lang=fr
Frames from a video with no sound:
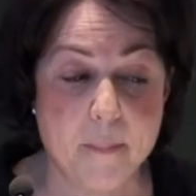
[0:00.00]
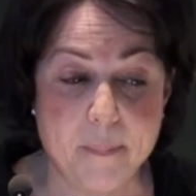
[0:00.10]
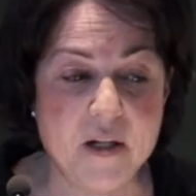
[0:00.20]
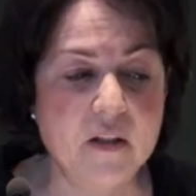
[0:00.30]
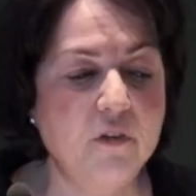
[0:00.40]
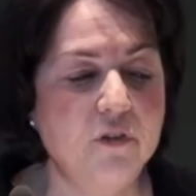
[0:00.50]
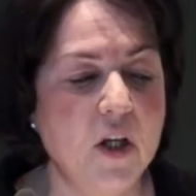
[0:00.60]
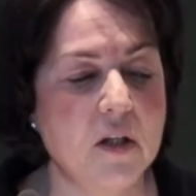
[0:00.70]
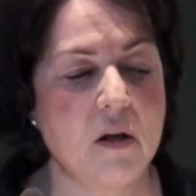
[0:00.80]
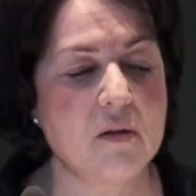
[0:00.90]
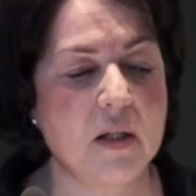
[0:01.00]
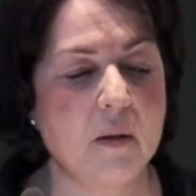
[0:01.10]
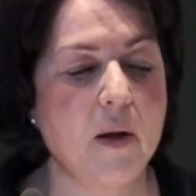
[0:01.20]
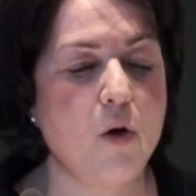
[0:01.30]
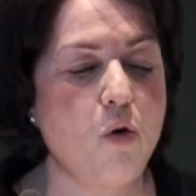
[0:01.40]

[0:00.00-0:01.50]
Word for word: Planifier un enseignement